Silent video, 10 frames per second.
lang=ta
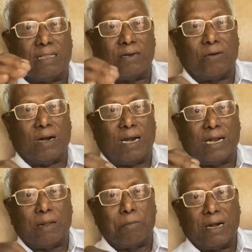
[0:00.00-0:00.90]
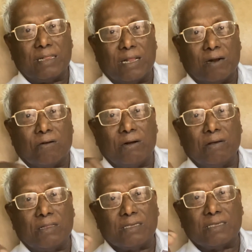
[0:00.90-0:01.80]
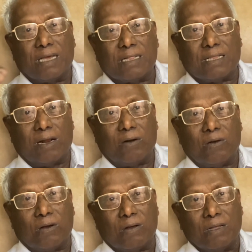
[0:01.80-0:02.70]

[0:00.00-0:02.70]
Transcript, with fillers: திருக்குறளை நம்மிடத்தில் கொண்டு வந்து சேர்த்தார்களோ